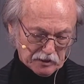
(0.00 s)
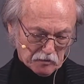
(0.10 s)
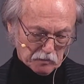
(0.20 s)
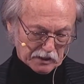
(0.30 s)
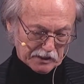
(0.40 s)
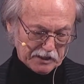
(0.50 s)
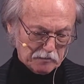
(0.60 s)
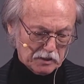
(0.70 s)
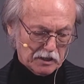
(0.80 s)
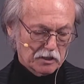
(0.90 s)
mein
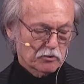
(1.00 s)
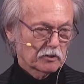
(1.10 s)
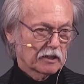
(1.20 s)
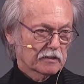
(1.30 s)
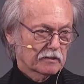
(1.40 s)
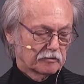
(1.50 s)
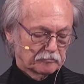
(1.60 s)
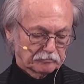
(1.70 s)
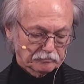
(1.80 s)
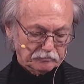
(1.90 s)
Leben anzutasten
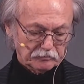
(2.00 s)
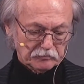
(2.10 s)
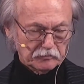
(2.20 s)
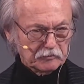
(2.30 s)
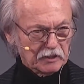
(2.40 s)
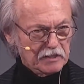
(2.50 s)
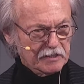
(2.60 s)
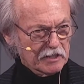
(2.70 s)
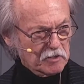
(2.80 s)
sei